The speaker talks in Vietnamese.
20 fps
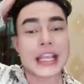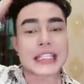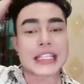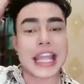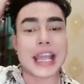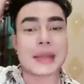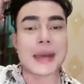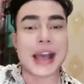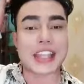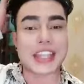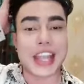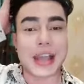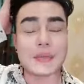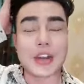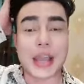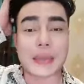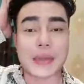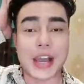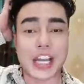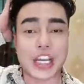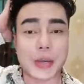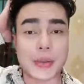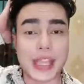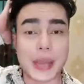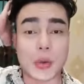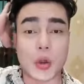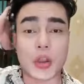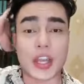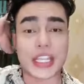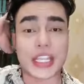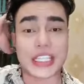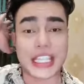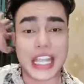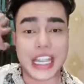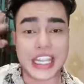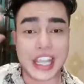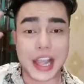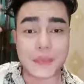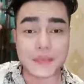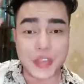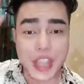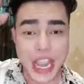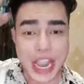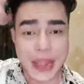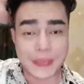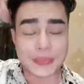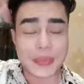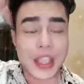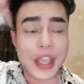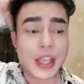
xe ba nhóm rồi em ơi rồi bây giờ mọi người xe nhóm cho em